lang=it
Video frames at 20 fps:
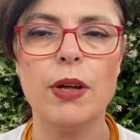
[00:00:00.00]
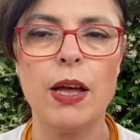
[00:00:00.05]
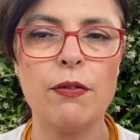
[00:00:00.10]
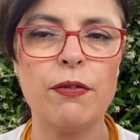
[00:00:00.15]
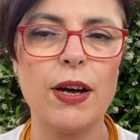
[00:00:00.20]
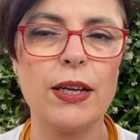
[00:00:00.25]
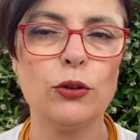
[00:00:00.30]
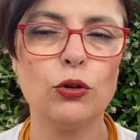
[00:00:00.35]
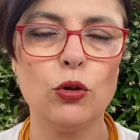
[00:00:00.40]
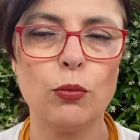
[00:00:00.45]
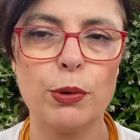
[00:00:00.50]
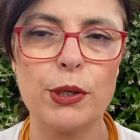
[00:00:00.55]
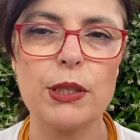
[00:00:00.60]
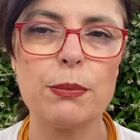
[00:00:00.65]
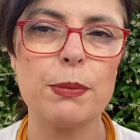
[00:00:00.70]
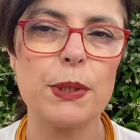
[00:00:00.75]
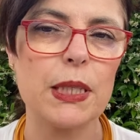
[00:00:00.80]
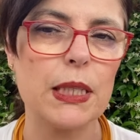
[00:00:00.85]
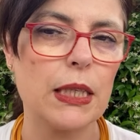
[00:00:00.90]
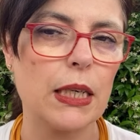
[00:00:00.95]
è fatto per
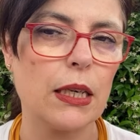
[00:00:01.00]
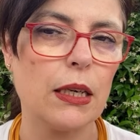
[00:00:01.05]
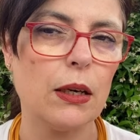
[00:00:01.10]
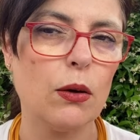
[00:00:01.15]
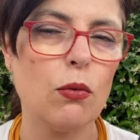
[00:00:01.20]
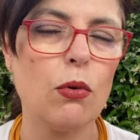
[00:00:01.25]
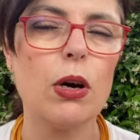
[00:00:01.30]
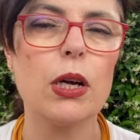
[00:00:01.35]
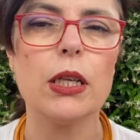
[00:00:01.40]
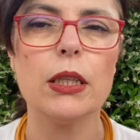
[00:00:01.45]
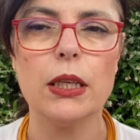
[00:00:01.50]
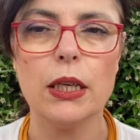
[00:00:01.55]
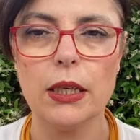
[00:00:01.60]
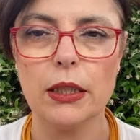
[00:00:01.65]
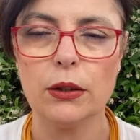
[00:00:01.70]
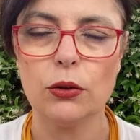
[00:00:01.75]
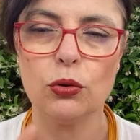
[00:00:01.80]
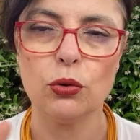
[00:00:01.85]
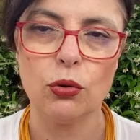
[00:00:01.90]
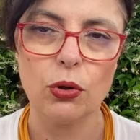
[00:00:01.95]
spezzare il cuore del
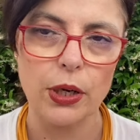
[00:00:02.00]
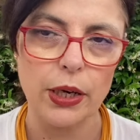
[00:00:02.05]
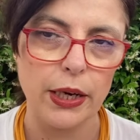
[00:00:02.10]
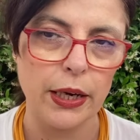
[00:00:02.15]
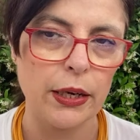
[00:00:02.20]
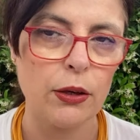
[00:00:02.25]
lettore